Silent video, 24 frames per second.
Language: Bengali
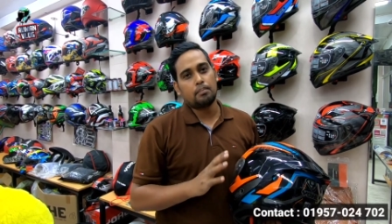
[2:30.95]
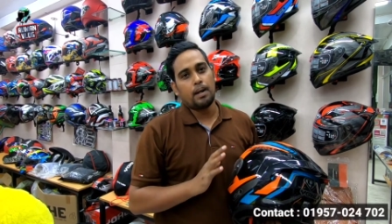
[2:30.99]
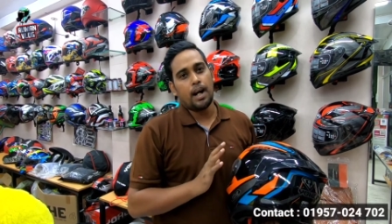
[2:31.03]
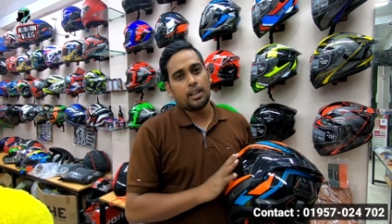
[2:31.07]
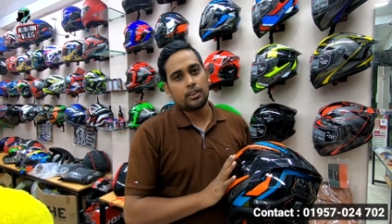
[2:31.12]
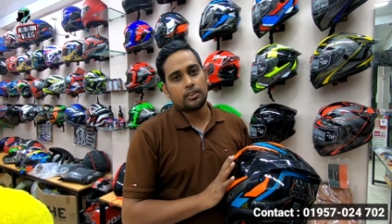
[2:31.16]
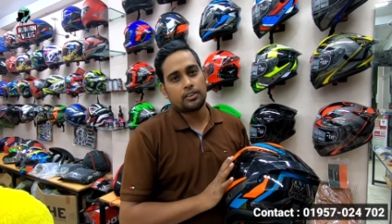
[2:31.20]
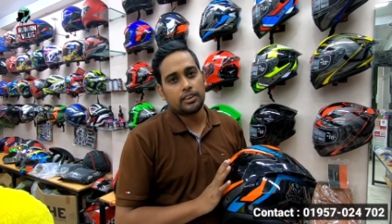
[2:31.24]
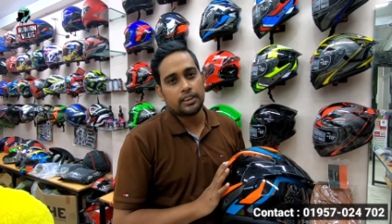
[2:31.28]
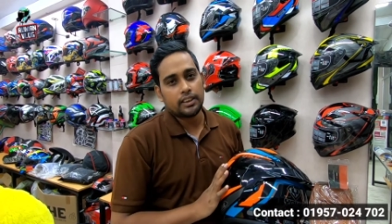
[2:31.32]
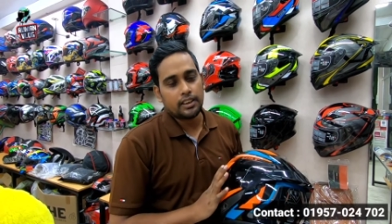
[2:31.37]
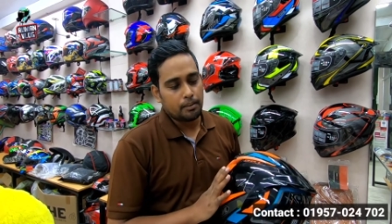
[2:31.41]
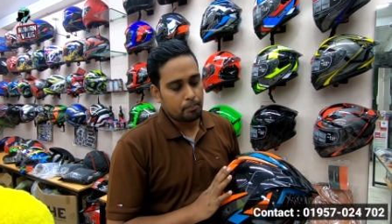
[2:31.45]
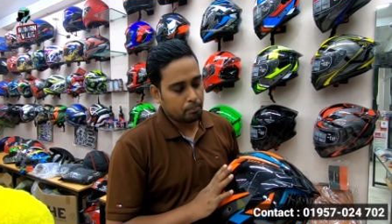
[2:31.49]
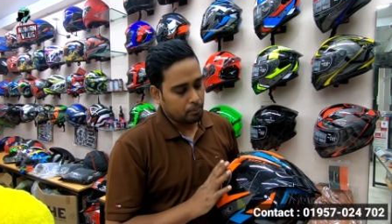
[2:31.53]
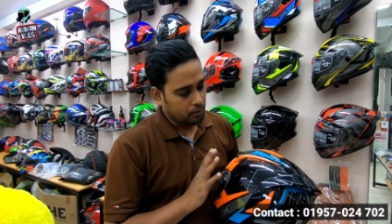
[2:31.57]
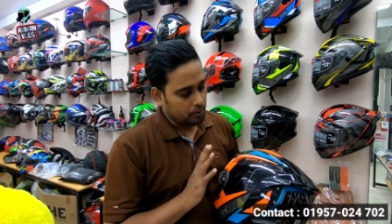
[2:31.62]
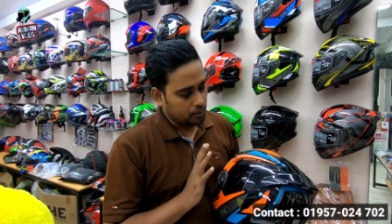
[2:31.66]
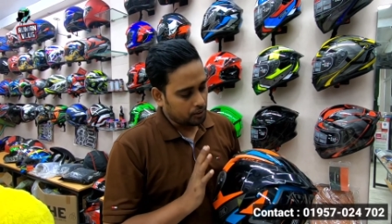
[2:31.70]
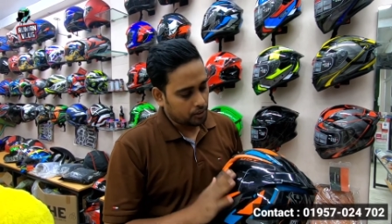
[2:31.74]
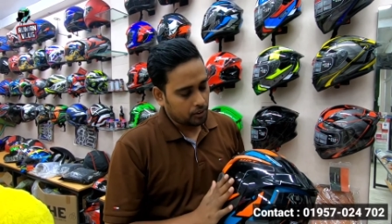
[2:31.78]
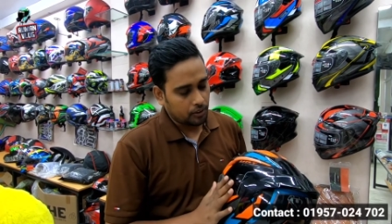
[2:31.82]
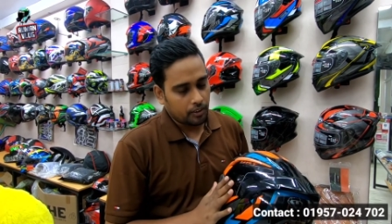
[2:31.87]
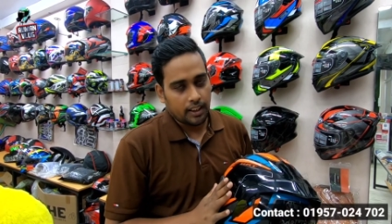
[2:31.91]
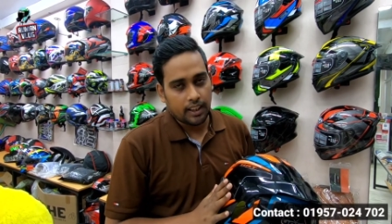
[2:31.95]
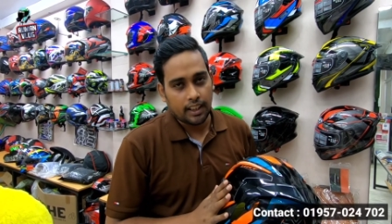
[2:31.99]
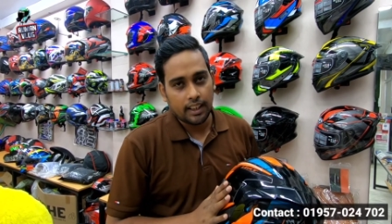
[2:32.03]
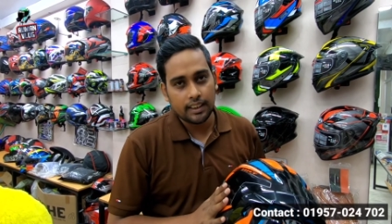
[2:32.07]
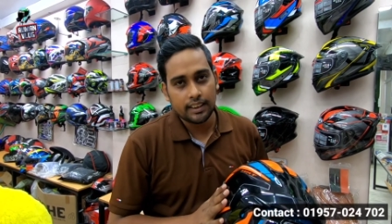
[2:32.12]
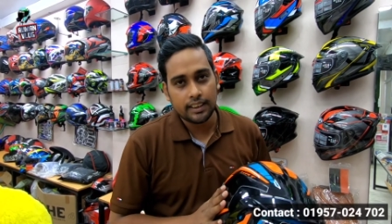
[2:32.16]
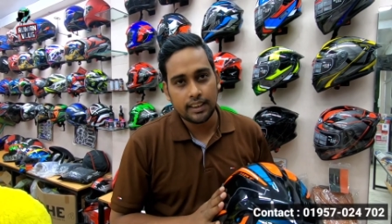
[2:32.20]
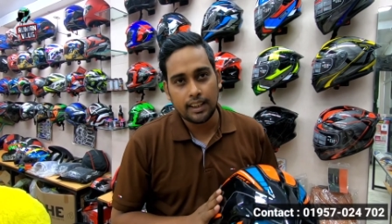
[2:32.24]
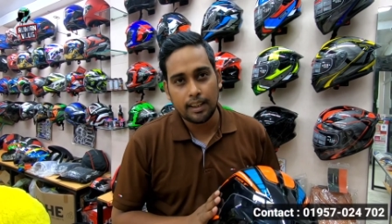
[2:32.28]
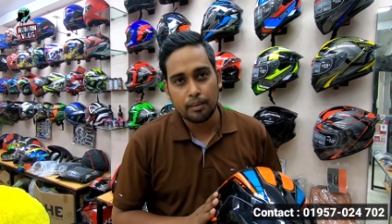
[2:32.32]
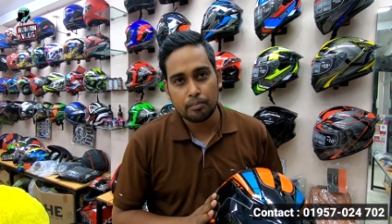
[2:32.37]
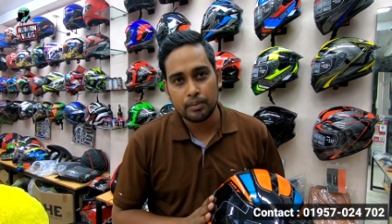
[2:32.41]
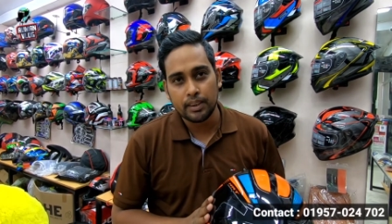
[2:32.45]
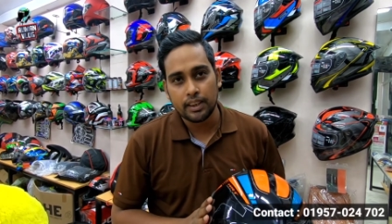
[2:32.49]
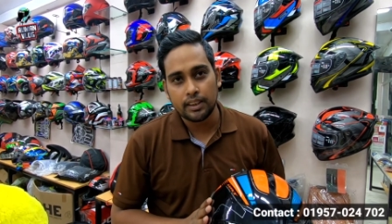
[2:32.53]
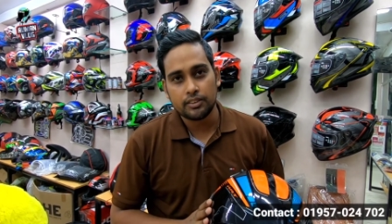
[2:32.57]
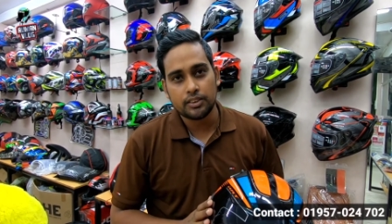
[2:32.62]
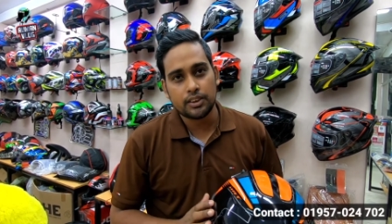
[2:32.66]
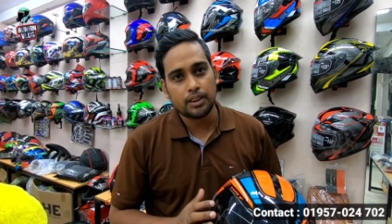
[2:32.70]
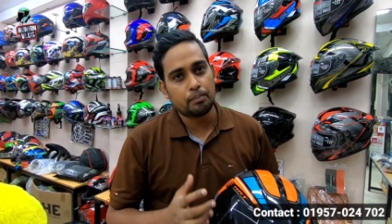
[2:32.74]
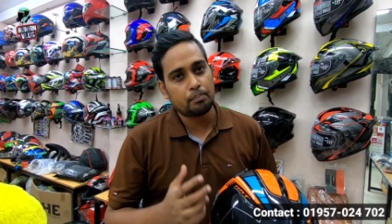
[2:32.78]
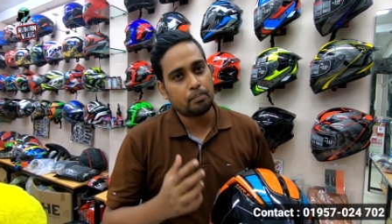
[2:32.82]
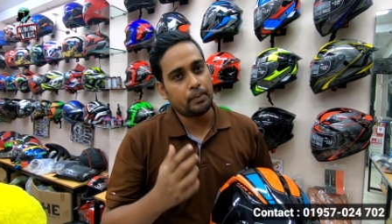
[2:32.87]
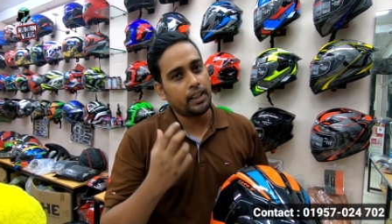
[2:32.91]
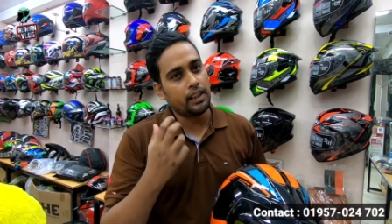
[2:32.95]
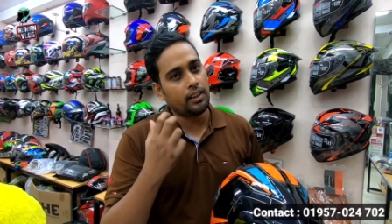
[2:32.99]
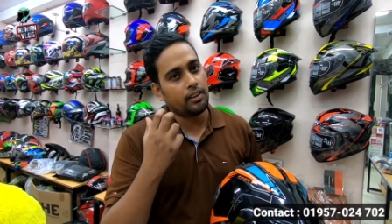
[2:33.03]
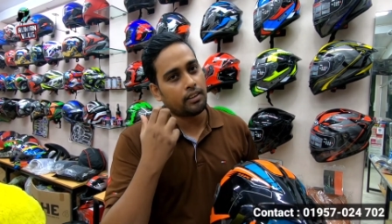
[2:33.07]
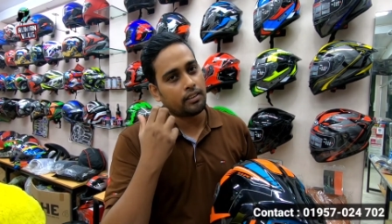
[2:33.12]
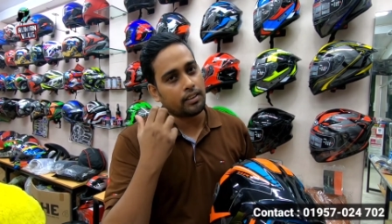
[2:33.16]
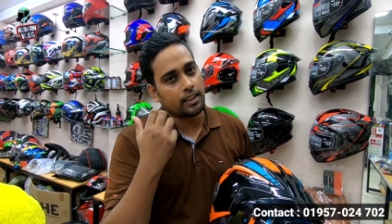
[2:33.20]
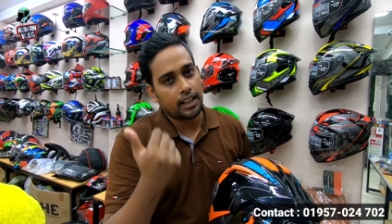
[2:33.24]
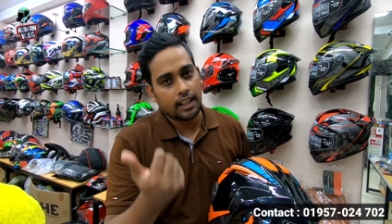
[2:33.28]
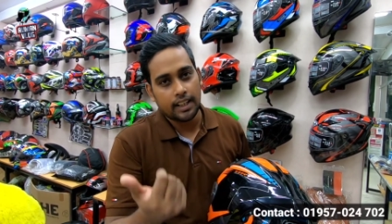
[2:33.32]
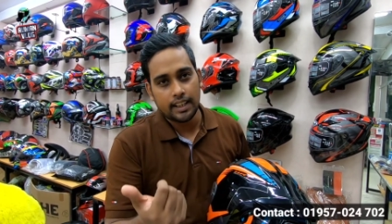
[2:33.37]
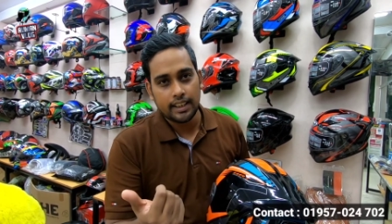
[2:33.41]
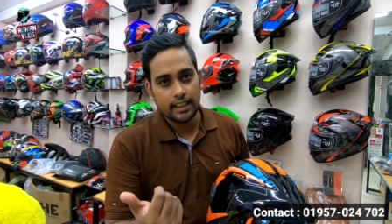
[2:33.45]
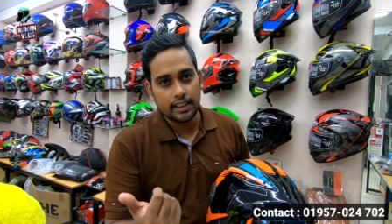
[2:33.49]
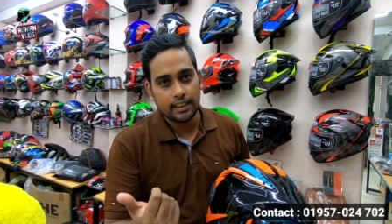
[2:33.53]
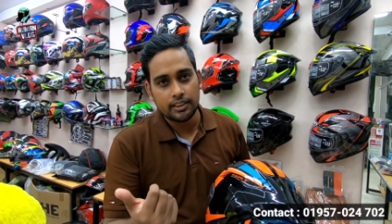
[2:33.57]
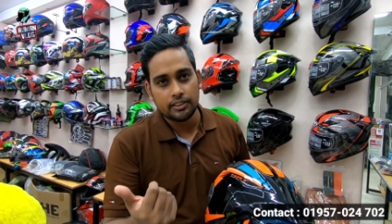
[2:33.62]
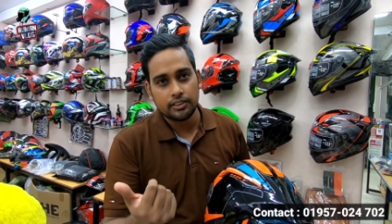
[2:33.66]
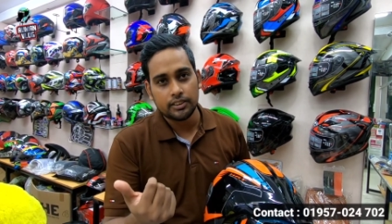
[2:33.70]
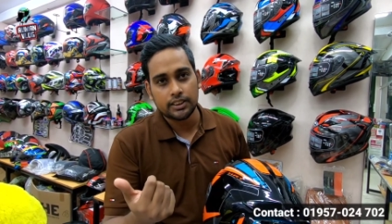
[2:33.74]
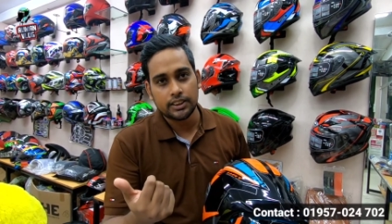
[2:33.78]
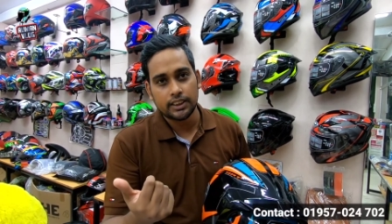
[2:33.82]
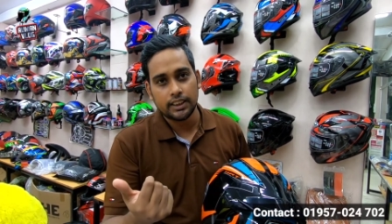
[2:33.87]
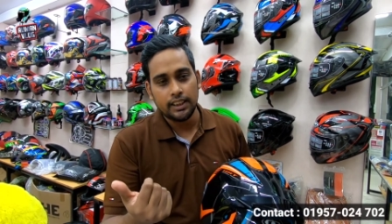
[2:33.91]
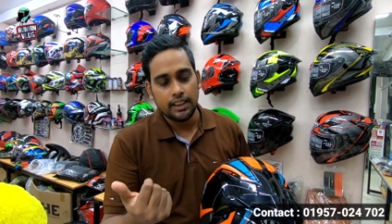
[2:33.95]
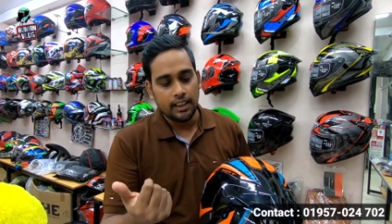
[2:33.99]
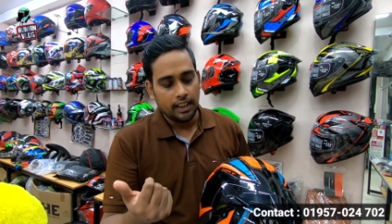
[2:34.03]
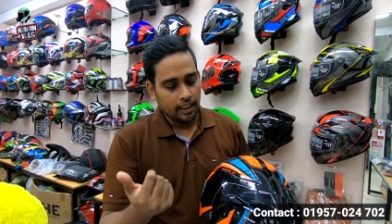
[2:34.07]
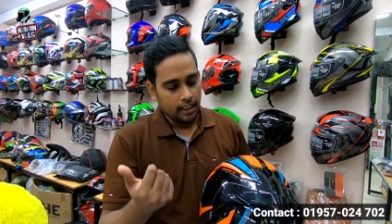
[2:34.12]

বারোশো থেকে পনেরোশো টাকা দিয়ে আপনার হচ্ছে পিন লক ছাড়ে কিনতে হচ্ছে